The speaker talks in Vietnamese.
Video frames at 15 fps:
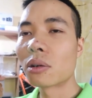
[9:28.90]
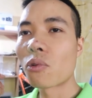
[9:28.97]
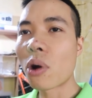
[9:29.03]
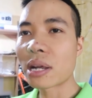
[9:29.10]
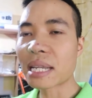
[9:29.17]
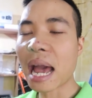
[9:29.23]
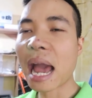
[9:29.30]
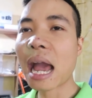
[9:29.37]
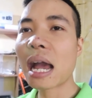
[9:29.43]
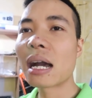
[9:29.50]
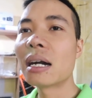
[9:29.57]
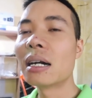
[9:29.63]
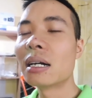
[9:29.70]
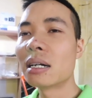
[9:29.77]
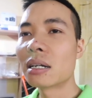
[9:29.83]
ngoài ra
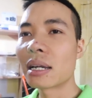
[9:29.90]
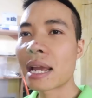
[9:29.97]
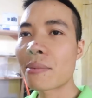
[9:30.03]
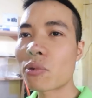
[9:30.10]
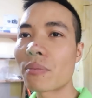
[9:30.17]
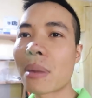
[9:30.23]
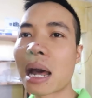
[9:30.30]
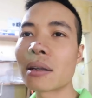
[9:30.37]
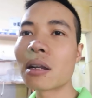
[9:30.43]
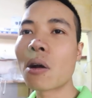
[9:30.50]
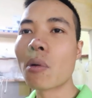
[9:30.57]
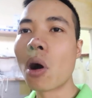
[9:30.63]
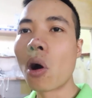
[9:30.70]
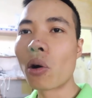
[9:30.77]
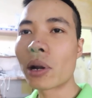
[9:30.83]
em còn bán
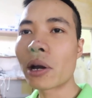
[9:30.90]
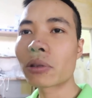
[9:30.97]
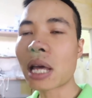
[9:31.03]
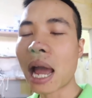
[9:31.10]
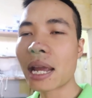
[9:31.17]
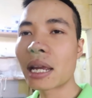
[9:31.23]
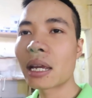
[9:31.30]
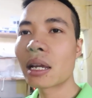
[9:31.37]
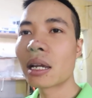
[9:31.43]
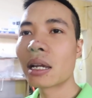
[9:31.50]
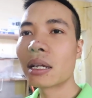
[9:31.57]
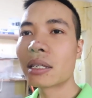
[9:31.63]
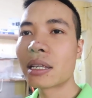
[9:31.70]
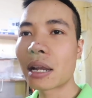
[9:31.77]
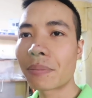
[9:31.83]
đồng hồ đeo tay
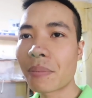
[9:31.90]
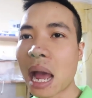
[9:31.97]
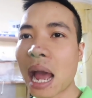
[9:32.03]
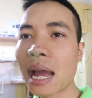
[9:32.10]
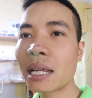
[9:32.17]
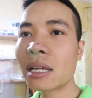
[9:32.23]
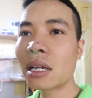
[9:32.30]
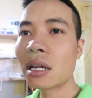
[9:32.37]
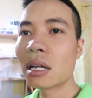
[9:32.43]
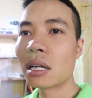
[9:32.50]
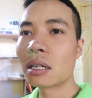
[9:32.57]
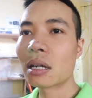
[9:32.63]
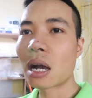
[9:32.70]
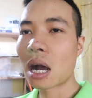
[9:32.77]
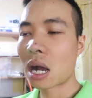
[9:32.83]
Nhật Bãi
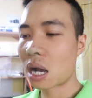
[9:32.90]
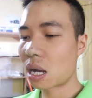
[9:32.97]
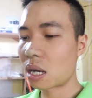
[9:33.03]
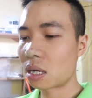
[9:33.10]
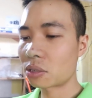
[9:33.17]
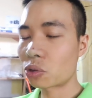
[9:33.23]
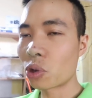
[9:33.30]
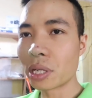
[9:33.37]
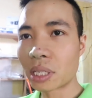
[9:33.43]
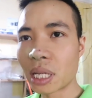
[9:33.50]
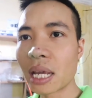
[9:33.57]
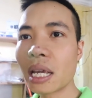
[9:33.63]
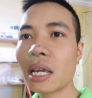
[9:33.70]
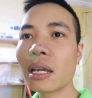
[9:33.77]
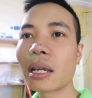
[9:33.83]
uh, Thụy
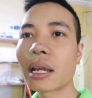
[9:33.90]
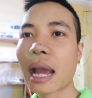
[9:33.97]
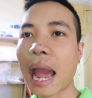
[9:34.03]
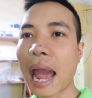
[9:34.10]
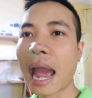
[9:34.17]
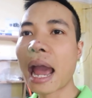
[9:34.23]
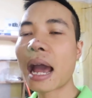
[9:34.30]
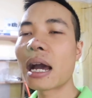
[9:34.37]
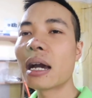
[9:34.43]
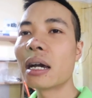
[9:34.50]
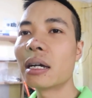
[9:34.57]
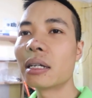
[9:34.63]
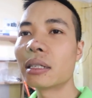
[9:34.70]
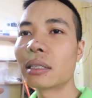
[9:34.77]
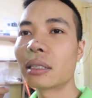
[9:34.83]
Sĩ Nga
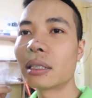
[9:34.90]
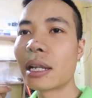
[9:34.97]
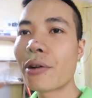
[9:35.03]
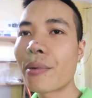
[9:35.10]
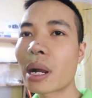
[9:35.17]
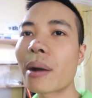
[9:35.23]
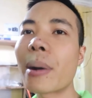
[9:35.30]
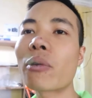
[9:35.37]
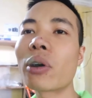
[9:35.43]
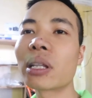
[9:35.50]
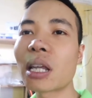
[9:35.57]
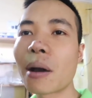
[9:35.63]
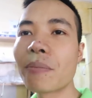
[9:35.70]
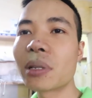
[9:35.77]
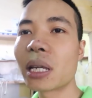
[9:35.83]
nếu mà các bác quan
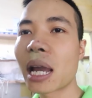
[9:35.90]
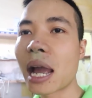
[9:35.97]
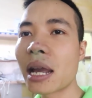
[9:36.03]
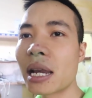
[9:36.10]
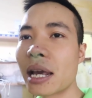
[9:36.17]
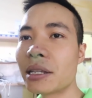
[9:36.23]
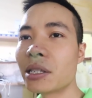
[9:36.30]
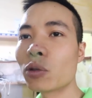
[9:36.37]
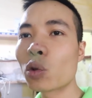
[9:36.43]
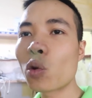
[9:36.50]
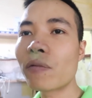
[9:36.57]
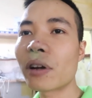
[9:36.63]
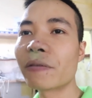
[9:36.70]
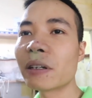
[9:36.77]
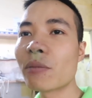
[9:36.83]
tâm thì hãy lên
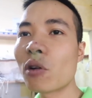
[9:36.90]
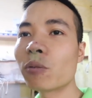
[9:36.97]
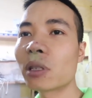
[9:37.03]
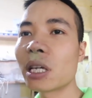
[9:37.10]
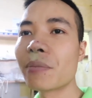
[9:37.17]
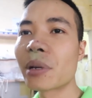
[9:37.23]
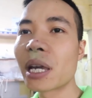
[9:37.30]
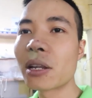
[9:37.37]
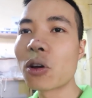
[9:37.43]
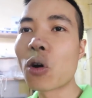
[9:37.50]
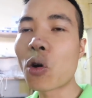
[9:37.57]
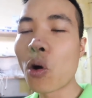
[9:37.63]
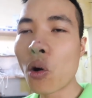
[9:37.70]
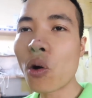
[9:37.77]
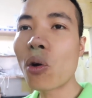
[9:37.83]
YouTube và Facebook tìm kiên
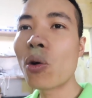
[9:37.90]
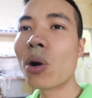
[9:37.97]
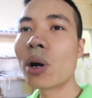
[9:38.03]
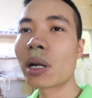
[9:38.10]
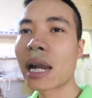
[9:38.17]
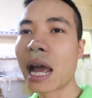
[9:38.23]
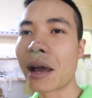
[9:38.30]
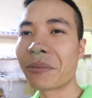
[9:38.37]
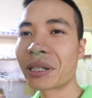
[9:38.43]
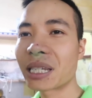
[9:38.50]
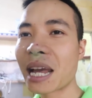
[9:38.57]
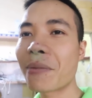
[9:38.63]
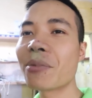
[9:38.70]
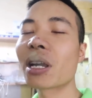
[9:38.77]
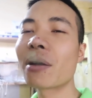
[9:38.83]
đồ cũ để mà
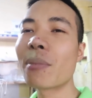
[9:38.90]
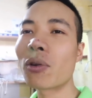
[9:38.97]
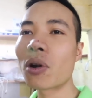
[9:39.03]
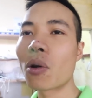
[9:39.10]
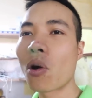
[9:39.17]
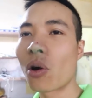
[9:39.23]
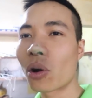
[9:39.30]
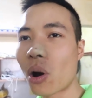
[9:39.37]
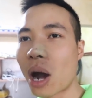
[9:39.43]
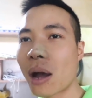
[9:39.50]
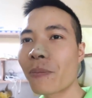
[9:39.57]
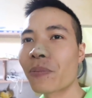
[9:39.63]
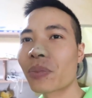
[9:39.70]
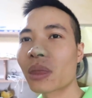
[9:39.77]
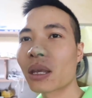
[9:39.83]
xem những cái mẫu đồng hồ
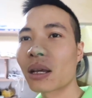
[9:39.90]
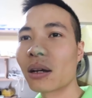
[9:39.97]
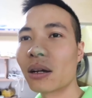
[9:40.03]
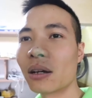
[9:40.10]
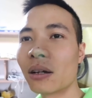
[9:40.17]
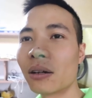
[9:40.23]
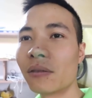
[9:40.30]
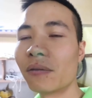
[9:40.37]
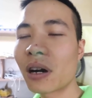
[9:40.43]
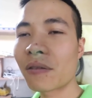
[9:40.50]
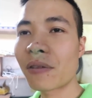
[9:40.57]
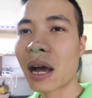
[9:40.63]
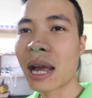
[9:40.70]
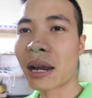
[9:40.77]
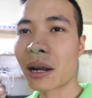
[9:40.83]
đó
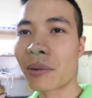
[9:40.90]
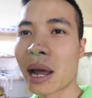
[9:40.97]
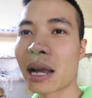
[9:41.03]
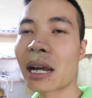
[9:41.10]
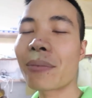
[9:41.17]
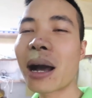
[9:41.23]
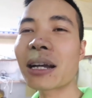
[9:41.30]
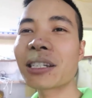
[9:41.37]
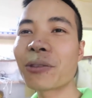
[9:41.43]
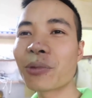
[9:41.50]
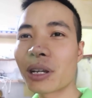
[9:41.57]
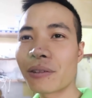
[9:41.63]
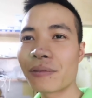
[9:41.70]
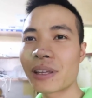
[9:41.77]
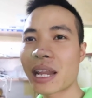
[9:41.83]
vâng và hẹn gặp lại các bác trong
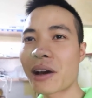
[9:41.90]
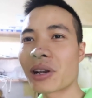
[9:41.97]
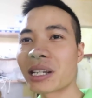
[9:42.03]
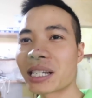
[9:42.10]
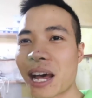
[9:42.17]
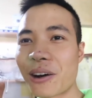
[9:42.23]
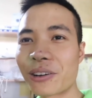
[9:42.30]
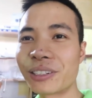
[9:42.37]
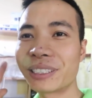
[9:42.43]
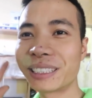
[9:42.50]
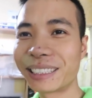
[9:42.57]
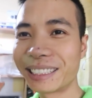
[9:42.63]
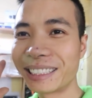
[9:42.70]
những cái video lần sau